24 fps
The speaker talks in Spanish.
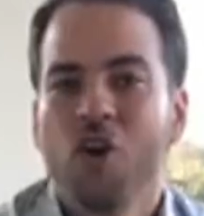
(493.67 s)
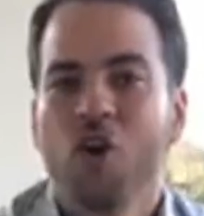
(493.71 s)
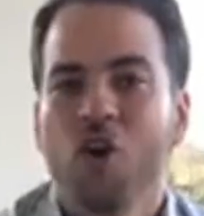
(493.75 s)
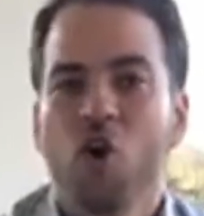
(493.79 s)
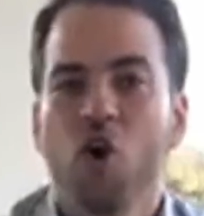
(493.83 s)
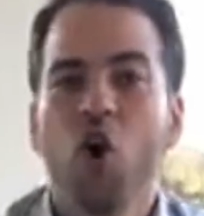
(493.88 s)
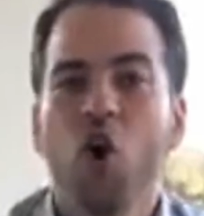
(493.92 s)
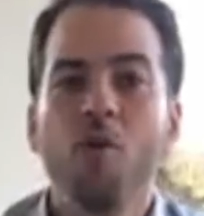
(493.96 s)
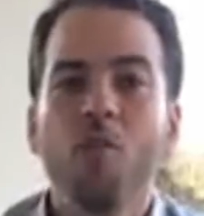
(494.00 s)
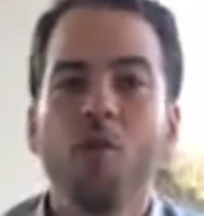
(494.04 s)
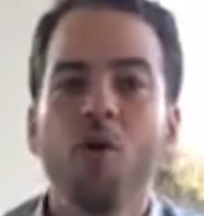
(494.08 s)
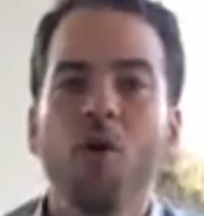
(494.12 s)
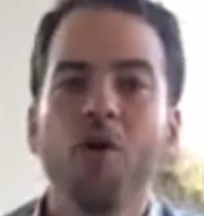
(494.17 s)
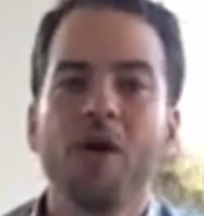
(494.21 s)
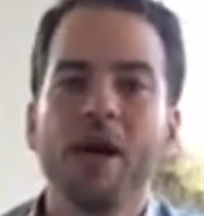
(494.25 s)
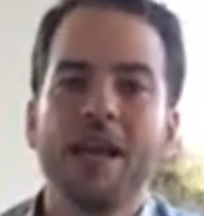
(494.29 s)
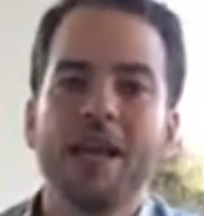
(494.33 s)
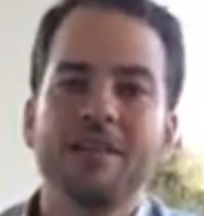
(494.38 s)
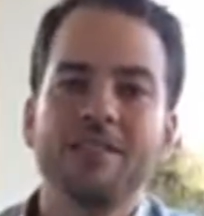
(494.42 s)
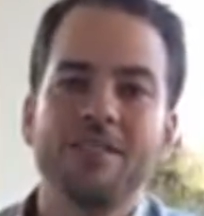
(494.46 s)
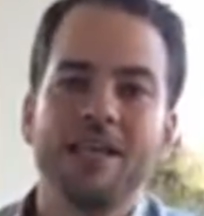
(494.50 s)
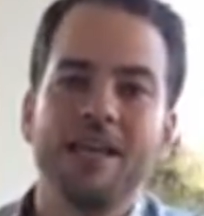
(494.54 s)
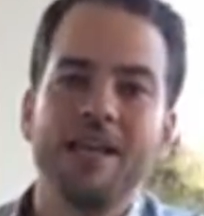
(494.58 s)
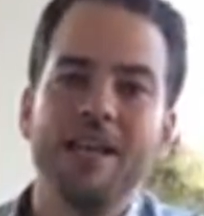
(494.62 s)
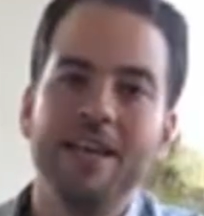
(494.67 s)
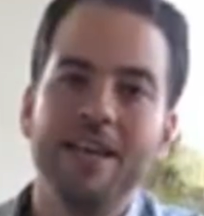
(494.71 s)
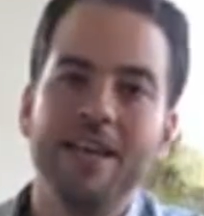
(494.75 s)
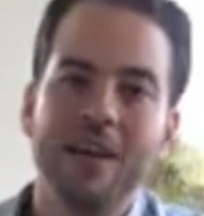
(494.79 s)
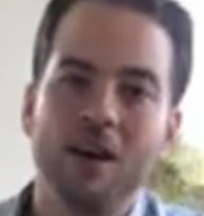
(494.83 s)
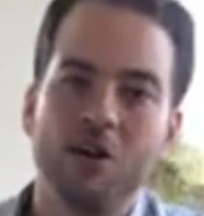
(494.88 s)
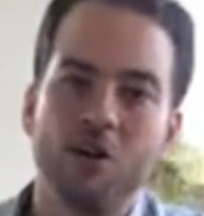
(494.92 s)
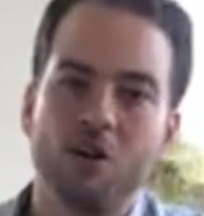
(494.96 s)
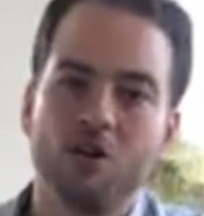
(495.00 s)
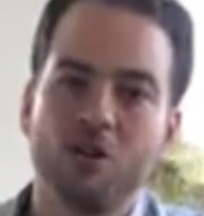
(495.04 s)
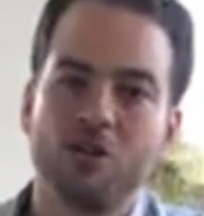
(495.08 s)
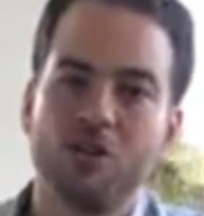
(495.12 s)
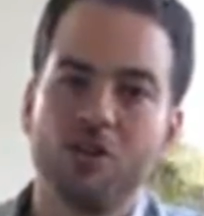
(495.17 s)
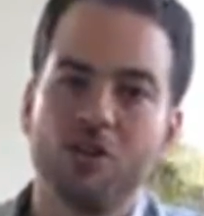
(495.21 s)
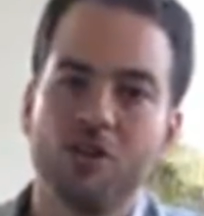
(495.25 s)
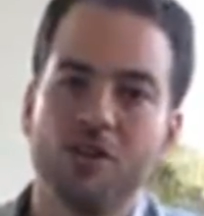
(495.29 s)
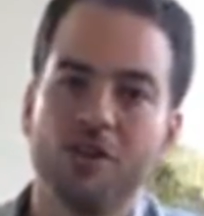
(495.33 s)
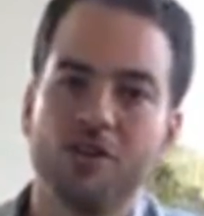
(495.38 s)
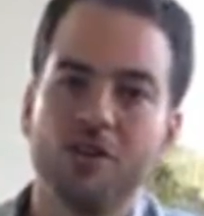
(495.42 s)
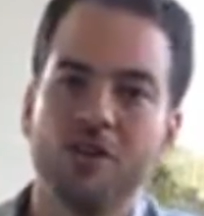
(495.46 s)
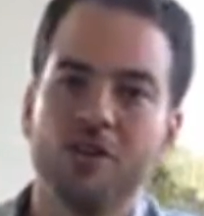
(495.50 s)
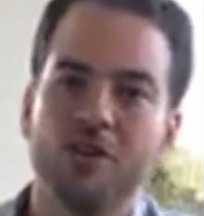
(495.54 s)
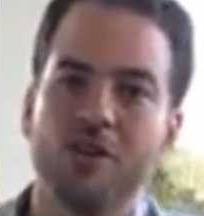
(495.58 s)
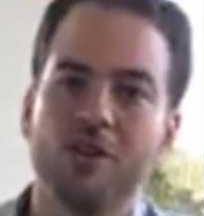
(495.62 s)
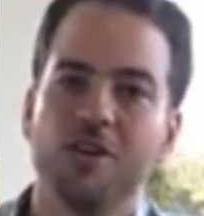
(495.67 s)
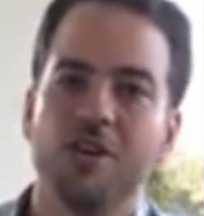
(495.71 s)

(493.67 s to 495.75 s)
cómo crece el negocio,